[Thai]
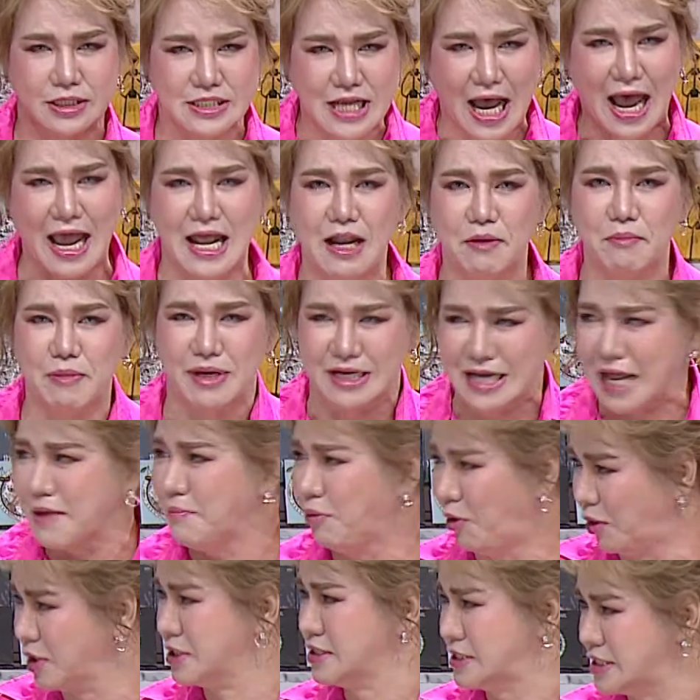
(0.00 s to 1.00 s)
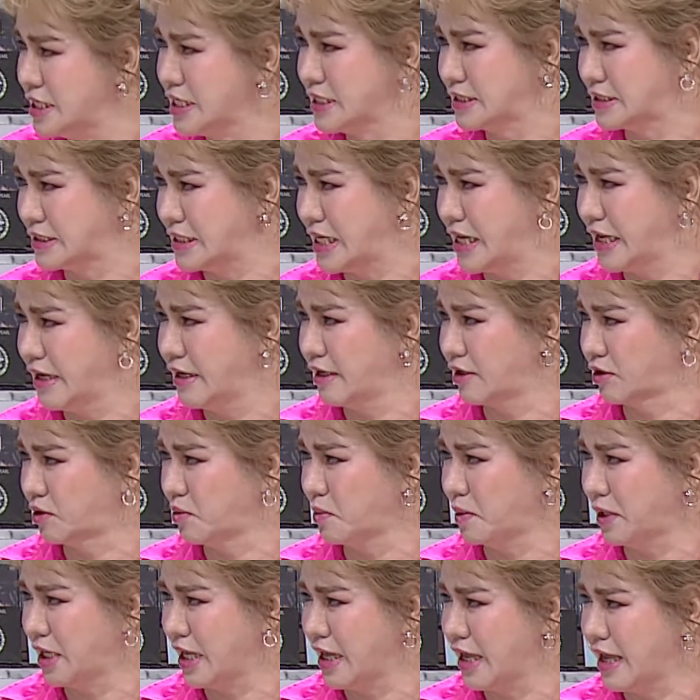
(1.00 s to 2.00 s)
อใช้แล้วมันได้ผลจริงๆอ่ะท
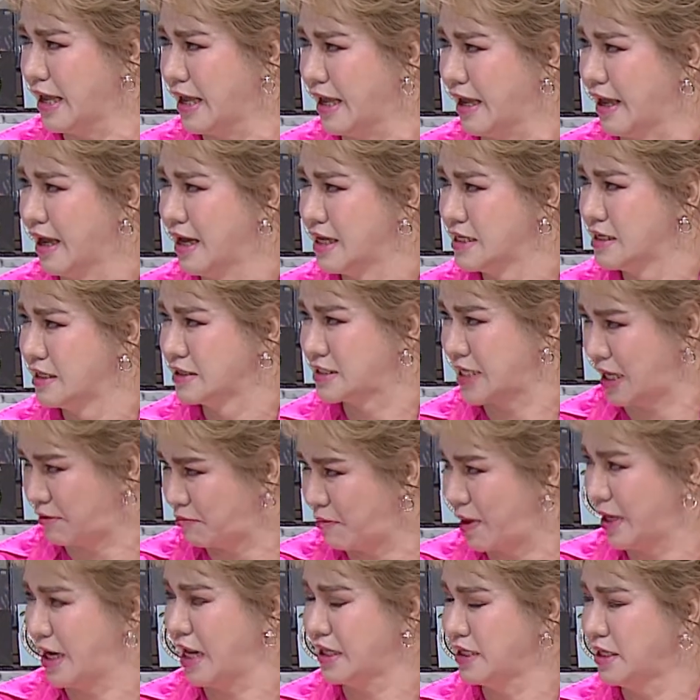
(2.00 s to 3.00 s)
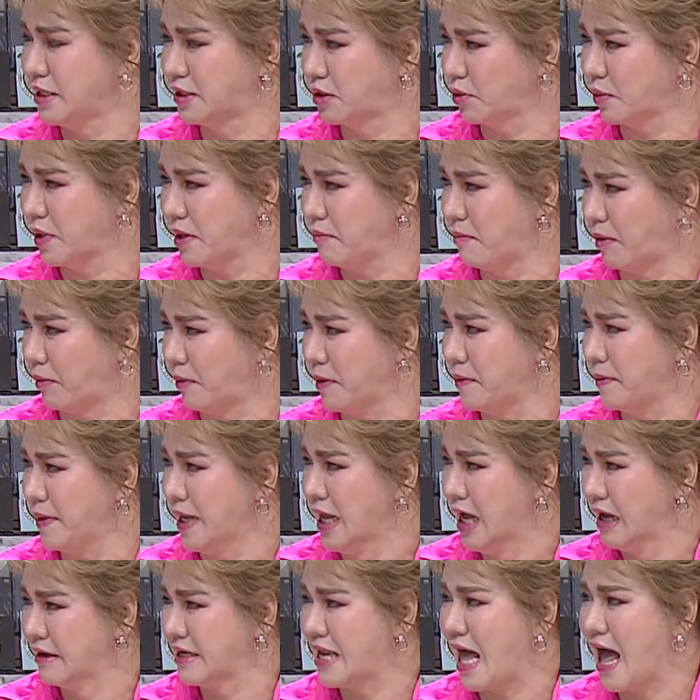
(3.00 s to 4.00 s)
ตุ๊กที้นั่นะจากวันนั้นที่ตุ๊กกี้บอก
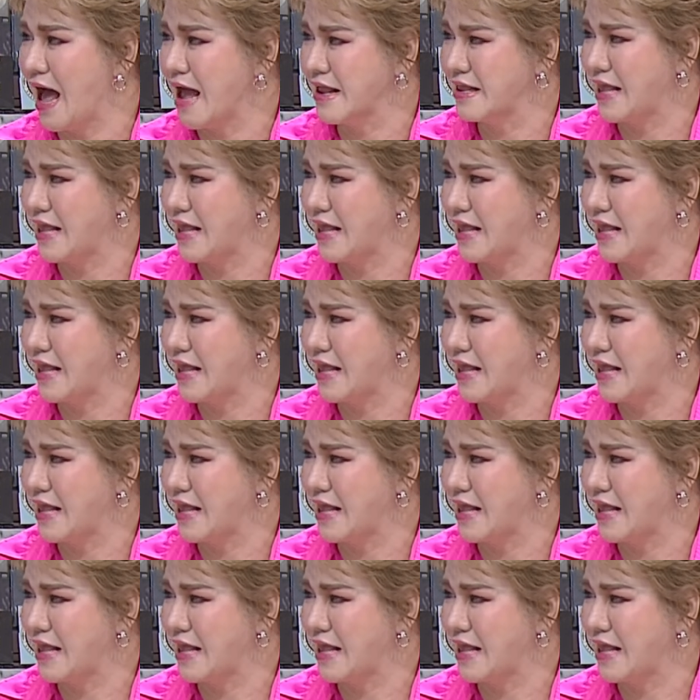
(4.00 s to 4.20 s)
พี่หน้า